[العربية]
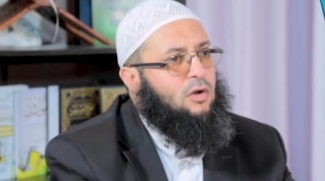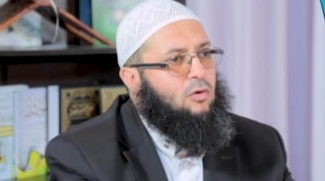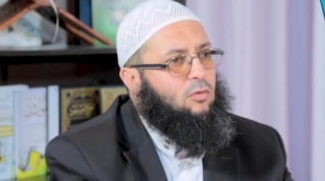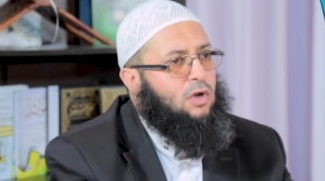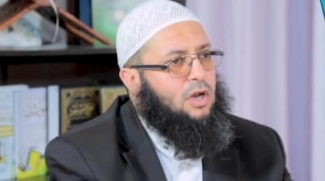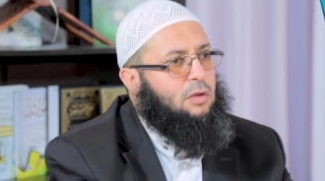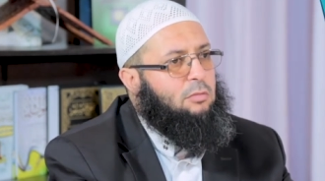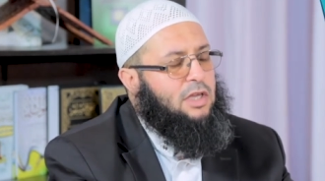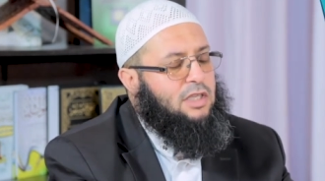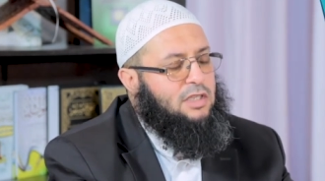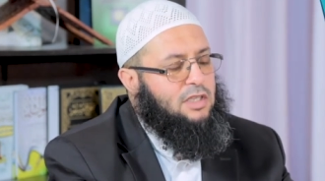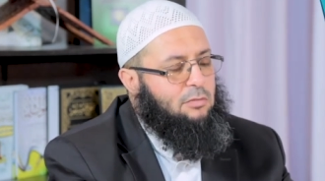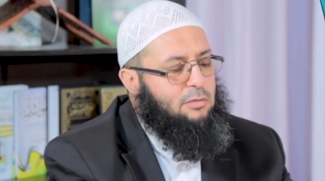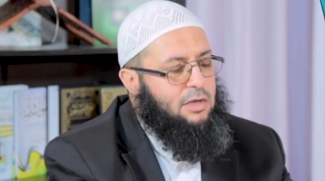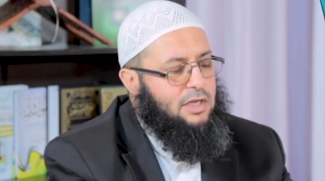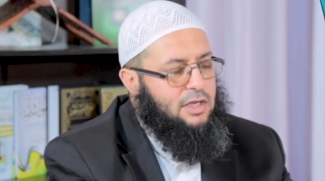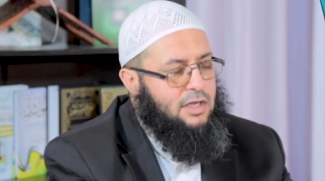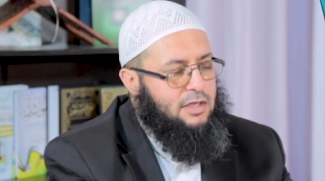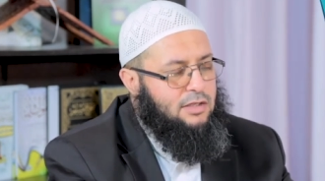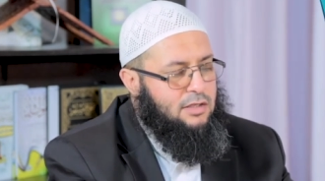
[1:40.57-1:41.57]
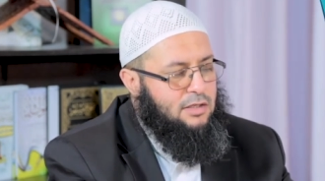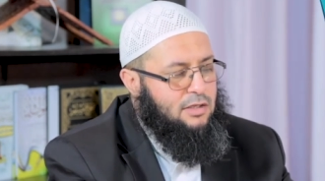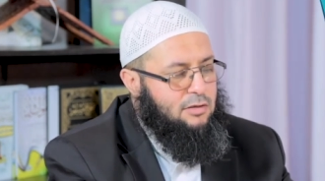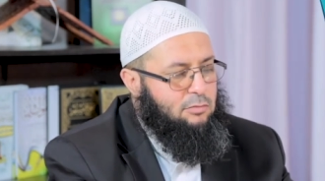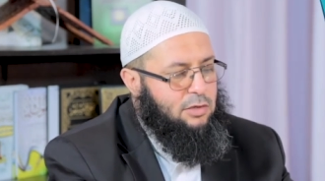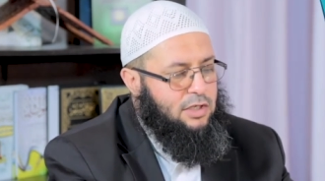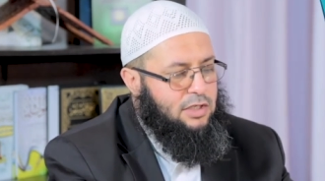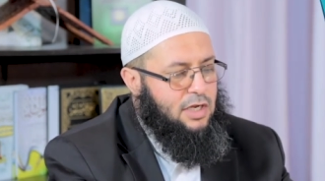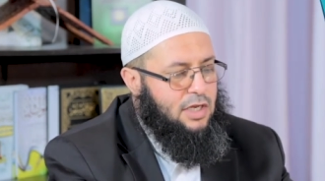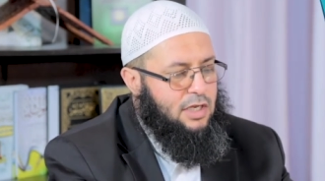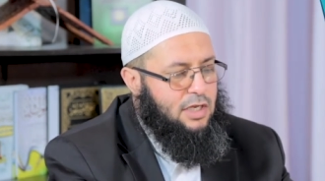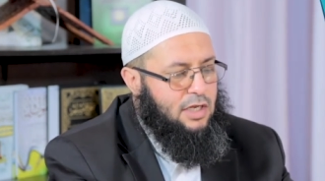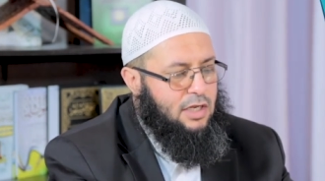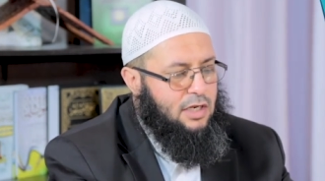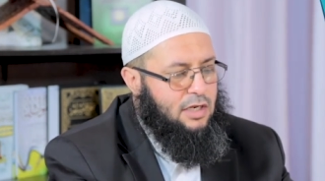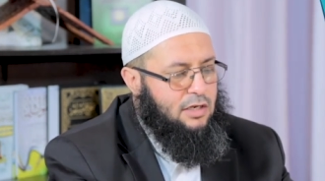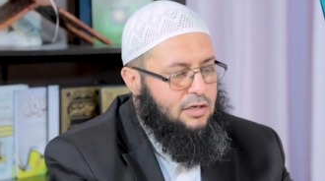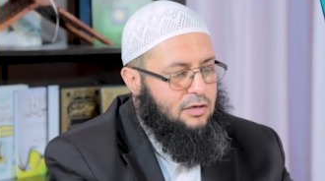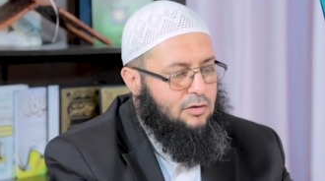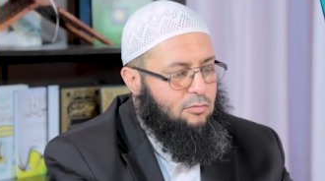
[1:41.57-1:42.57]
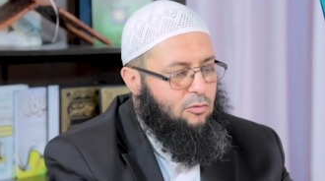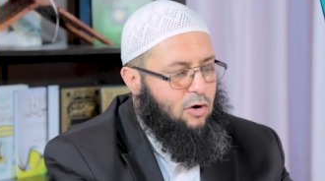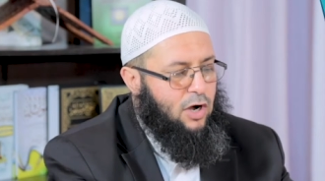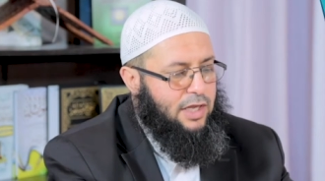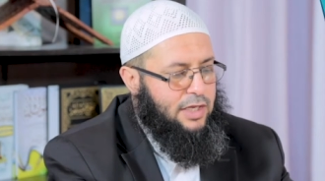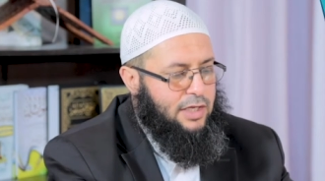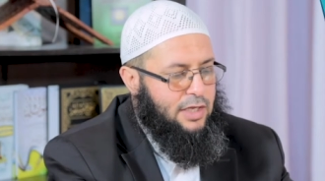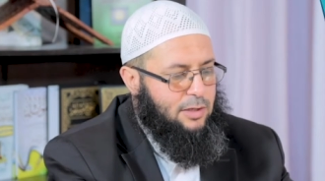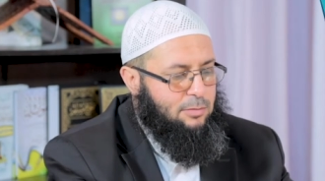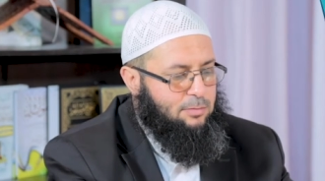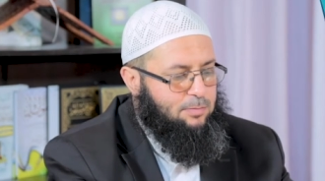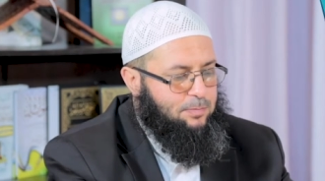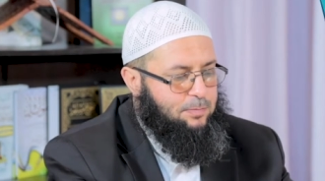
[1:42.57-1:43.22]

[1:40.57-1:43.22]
ولم يتميز بشيء معين.